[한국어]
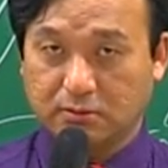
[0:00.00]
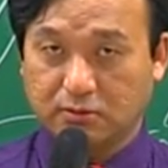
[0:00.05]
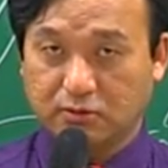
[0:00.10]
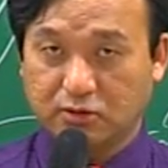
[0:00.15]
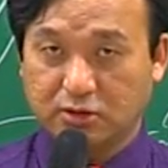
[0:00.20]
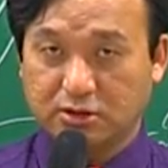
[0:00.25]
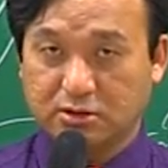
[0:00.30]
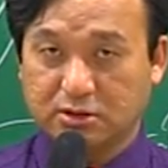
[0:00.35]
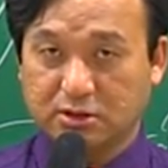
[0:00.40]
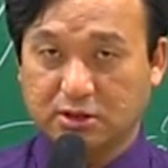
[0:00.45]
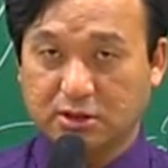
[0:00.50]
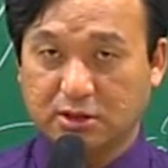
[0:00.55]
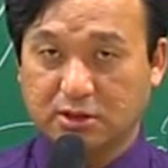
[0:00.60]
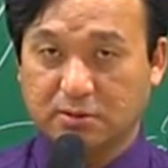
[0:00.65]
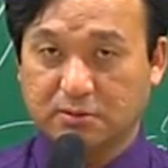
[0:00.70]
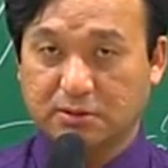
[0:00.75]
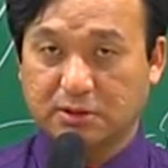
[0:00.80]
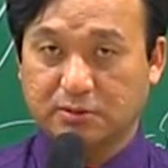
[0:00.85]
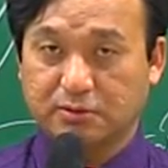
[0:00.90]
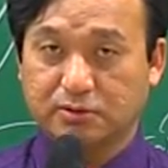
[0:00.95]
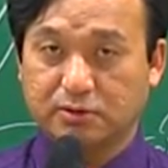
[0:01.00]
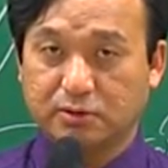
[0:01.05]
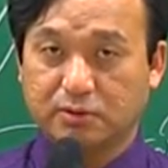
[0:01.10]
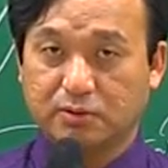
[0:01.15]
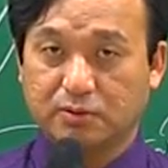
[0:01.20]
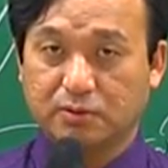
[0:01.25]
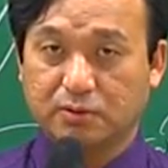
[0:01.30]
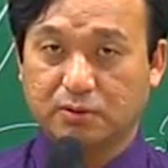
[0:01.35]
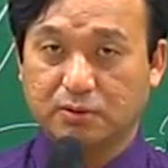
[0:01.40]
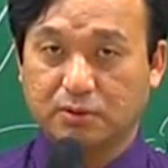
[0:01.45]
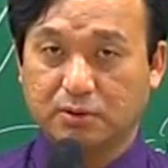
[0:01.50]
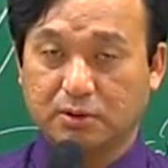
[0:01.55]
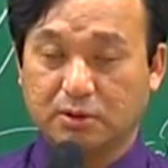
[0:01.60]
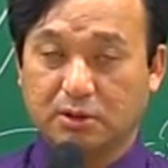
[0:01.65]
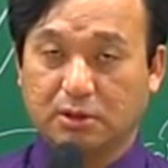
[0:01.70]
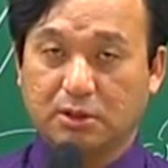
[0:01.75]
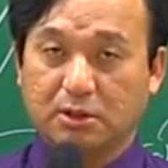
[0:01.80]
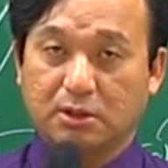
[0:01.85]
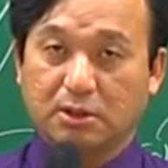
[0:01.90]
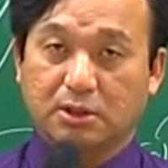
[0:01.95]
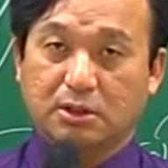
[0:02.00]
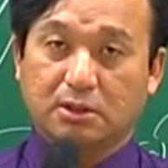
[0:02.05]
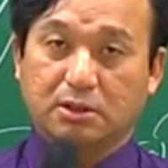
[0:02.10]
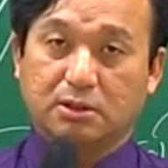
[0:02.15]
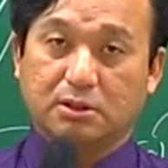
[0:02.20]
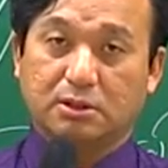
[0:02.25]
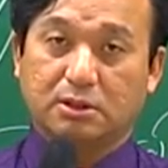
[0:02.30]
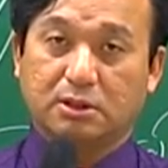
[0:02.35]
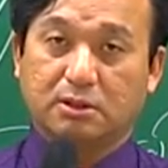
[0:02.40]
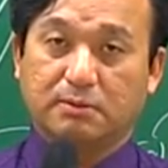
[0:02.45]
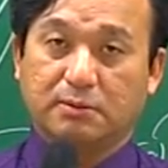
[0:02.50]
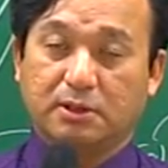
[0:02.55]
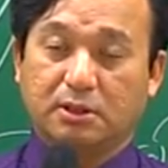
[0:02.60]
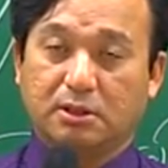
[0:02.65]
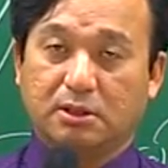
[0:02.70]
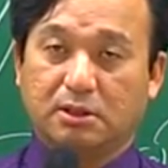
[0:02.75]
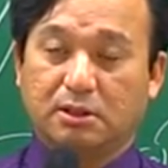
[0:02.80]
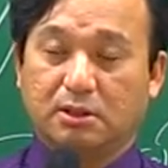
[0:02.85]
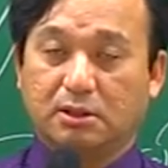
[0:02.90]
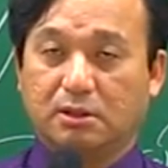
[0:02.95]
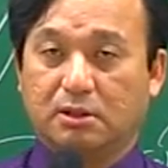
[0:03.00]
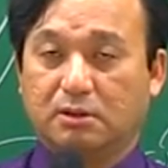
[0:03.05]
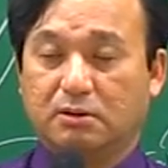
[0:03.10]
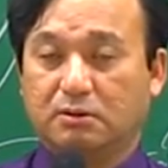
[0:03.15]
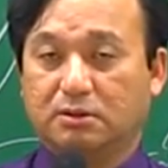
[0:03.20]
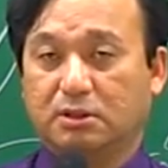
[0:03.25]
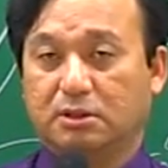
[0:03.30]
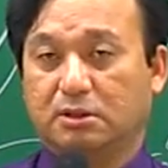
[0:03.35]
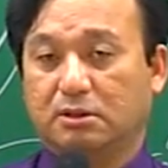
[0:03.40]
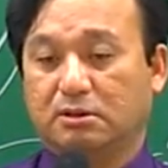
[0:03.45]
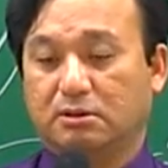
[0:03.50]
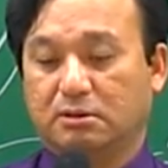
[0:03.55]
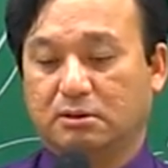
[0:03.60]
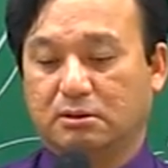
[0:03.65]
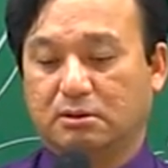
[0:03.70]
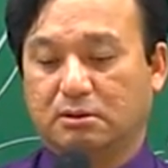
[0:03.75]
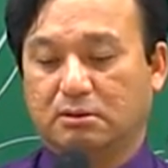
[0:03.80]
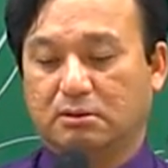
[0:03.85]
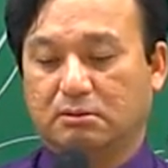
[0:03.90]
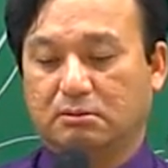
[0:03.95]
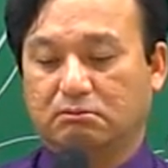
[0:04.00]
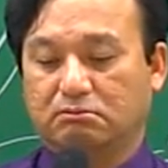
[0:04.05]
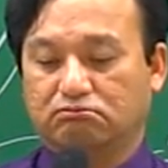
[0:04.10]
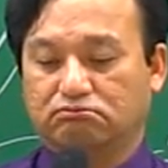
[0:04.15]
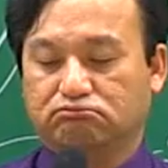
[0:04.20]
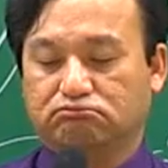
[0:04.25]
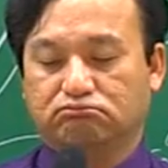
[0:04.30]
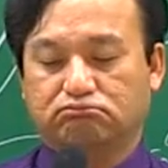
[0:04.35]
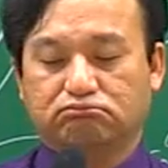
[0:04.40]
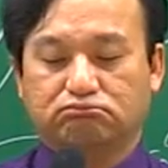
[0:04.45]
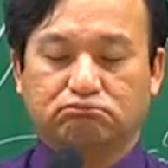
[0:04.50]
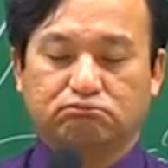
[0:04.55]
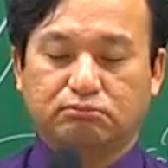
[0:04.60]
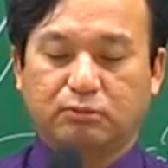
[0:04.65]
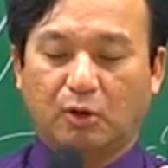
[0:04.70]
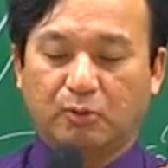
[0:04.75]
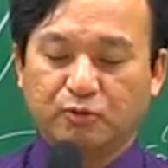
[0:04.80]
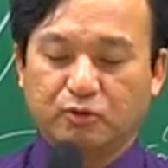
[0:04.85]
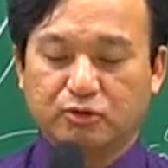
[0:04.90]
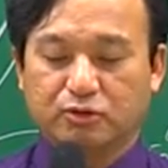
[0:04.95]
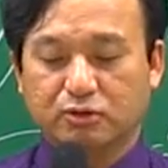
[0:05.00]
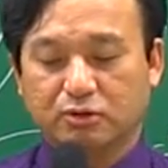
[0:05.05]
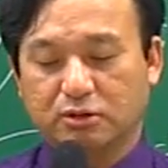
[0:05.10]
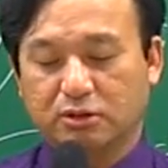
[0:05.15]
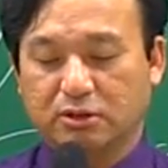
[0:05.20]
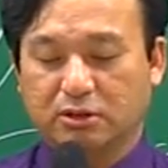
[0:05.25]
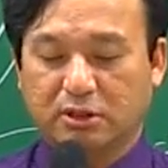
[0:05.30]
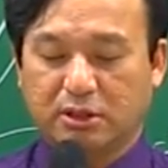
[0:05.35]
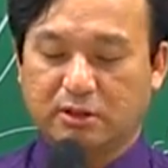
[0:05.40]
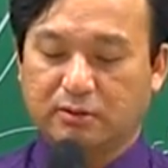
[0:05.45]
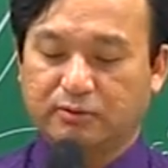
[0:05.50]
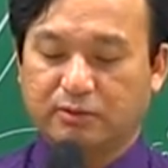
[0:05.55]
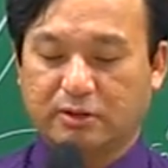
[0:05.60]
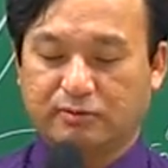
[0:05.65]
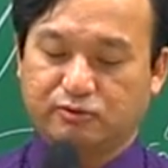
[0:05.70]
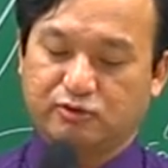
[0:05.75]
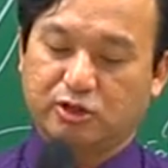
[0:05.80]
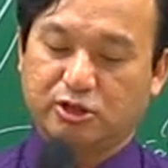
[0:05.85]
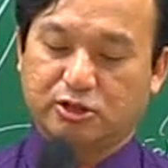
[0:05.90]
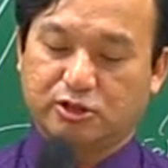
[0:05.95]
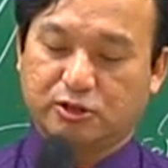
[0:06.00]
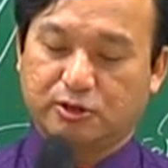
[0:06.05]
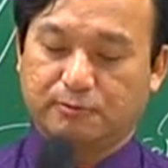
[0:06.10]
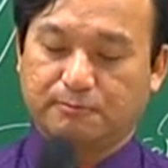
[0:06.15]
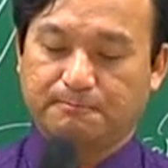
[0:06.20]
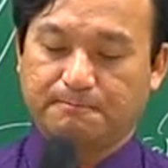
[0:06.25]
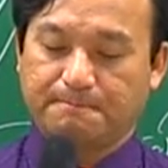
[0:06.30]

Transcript: 물리적인 개념을 잡을 수 있고 그 다음에 어떻게 돼요? 음, 법률적인 개념을 잡을 수 있죠.